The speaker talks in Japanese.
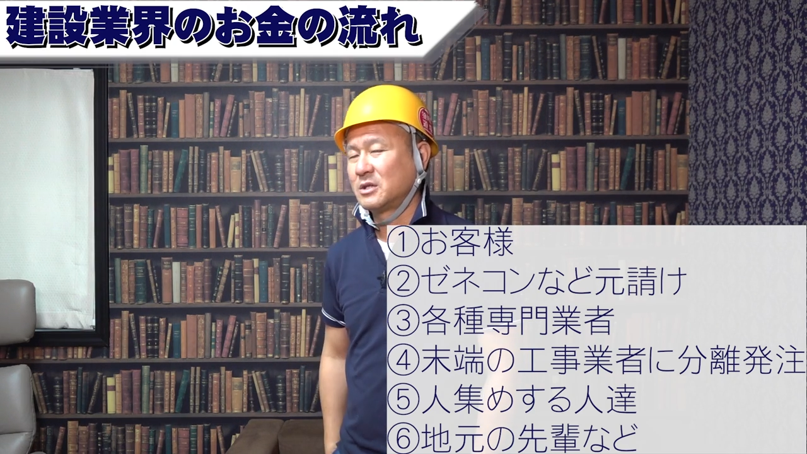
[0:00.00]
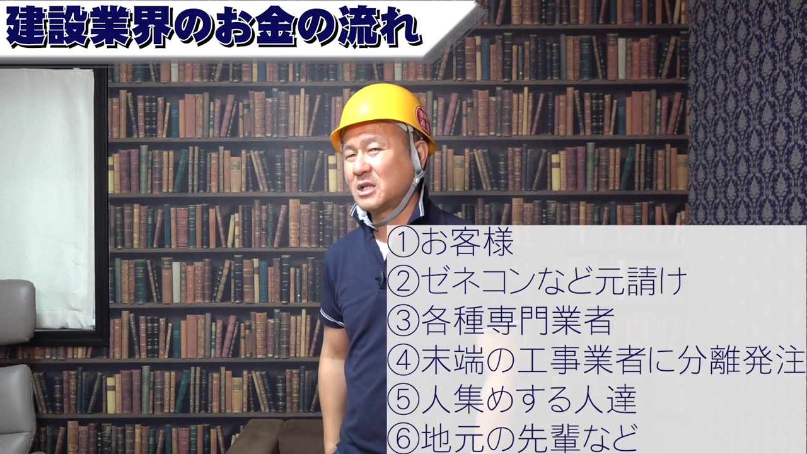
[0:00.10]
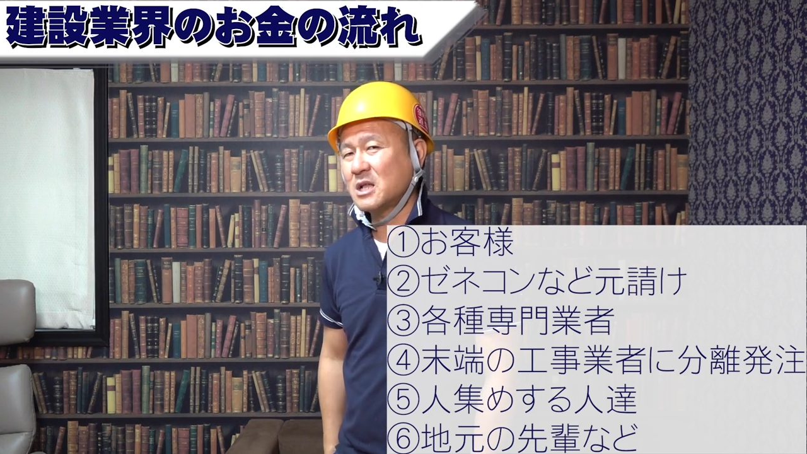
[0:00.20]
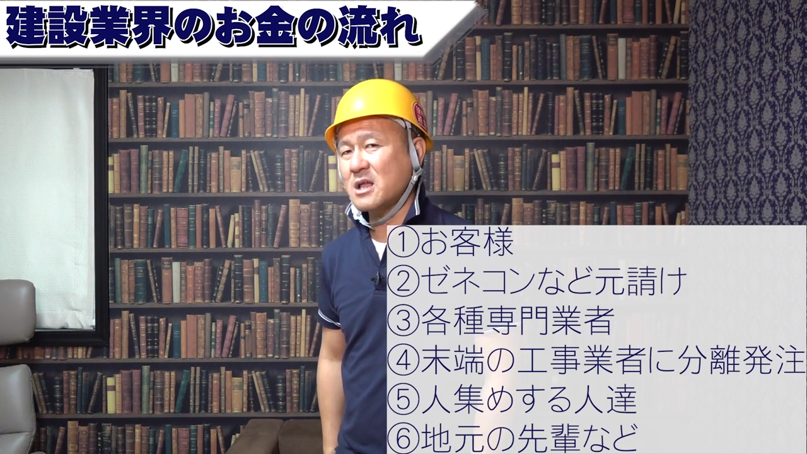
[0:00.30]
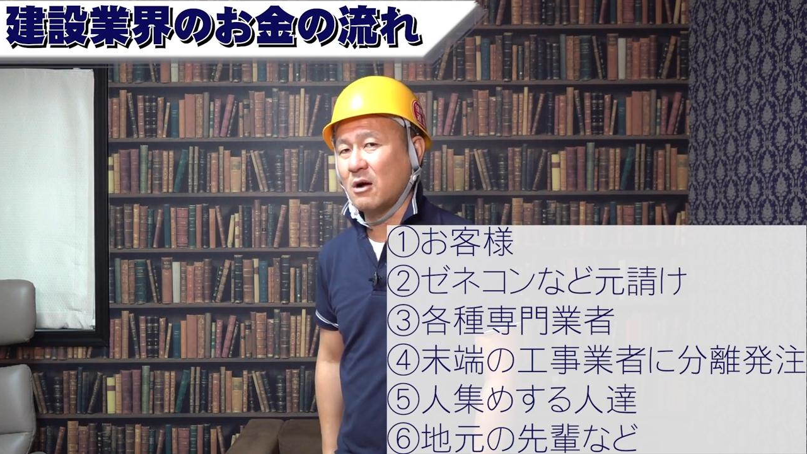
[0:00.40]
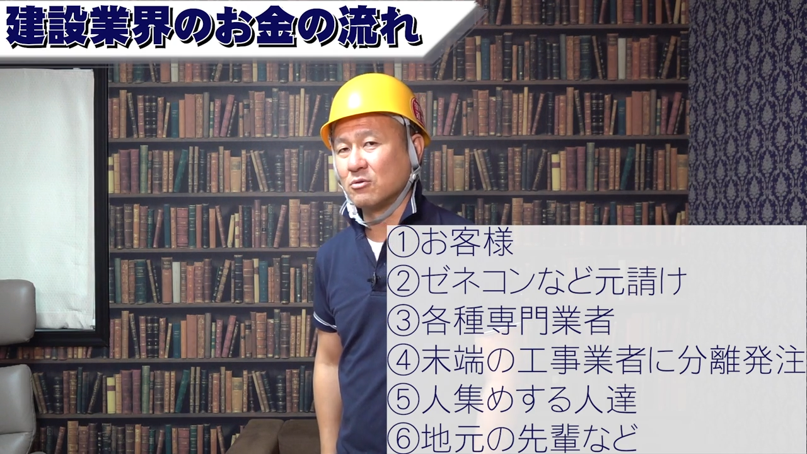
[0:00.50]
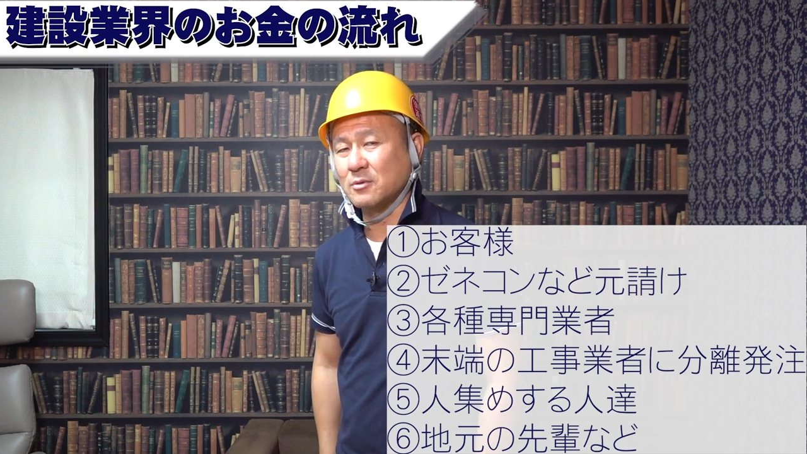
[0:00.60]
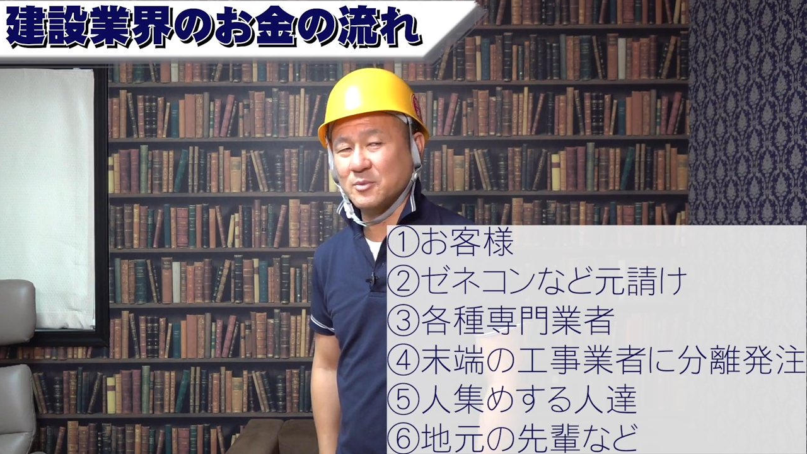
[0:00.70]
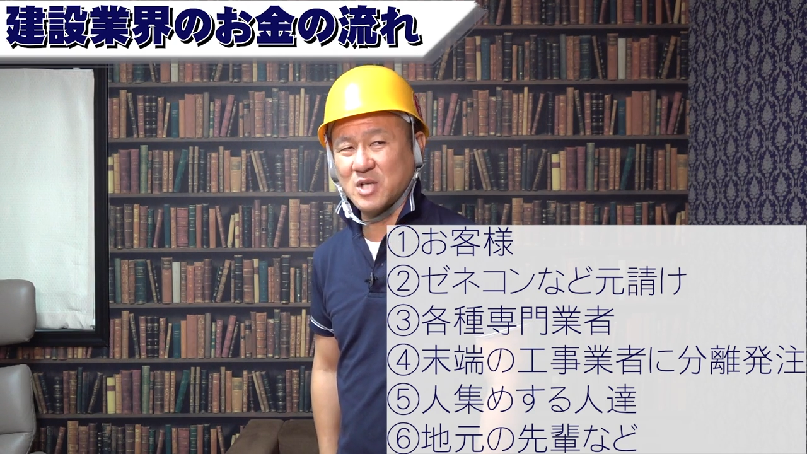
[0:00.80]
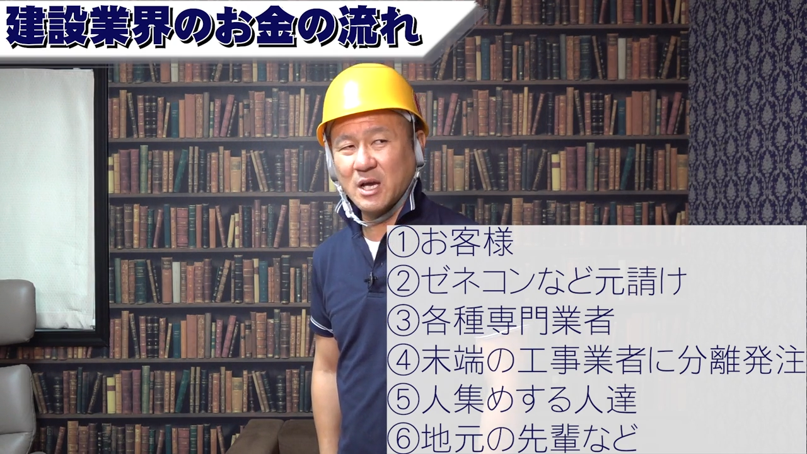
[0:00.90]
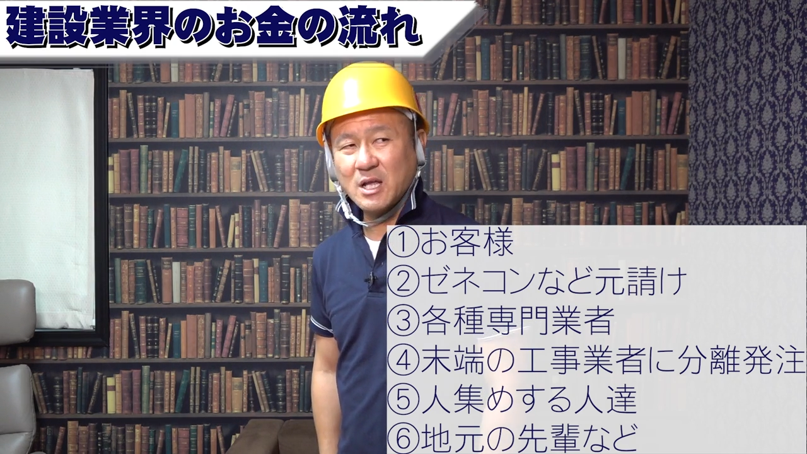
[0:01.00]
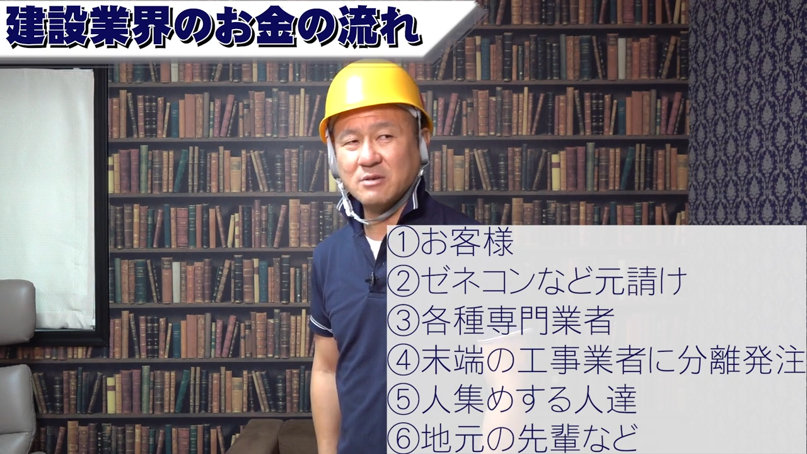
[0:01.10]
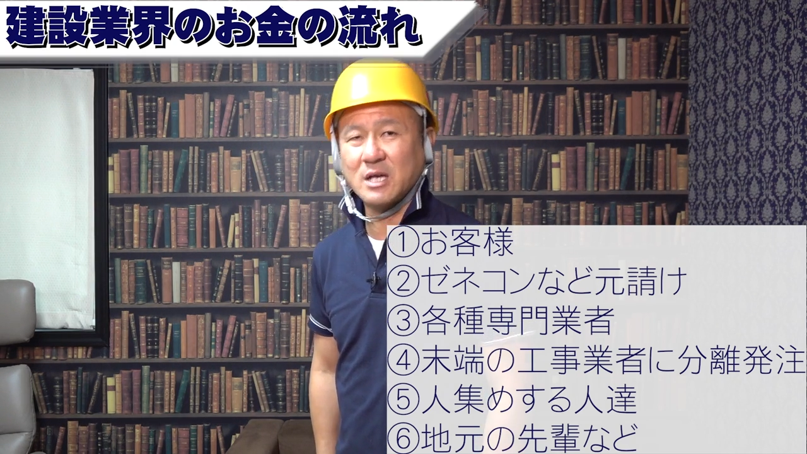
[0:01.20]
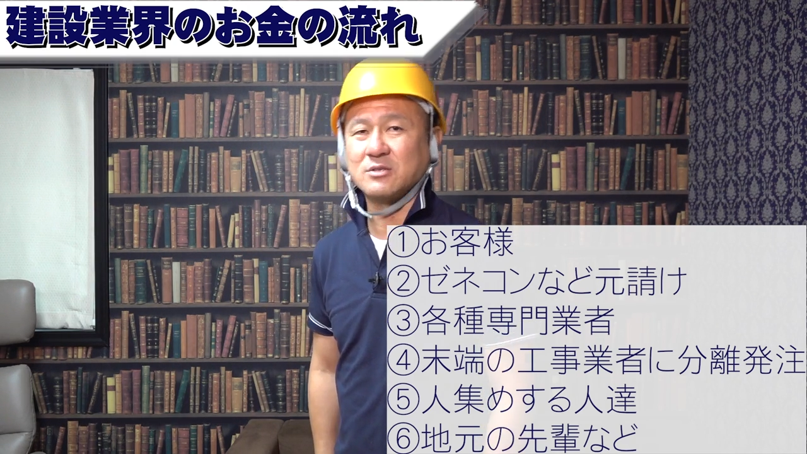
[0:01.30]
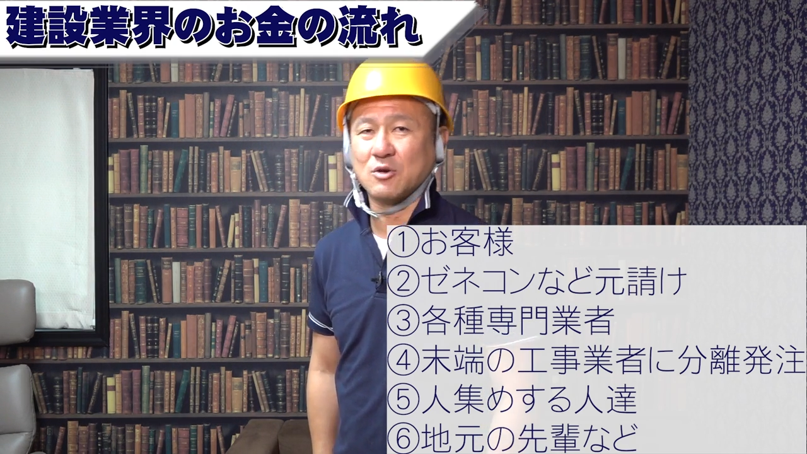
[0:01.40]
値段なんか本当もう下げた
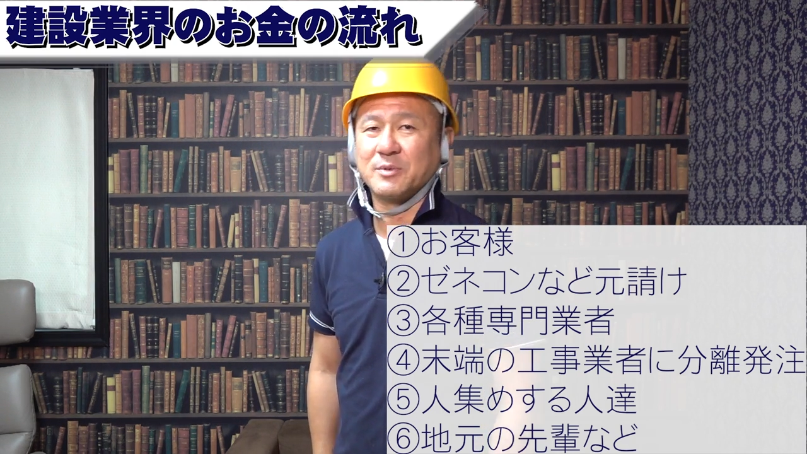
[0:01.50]
くないんですよ、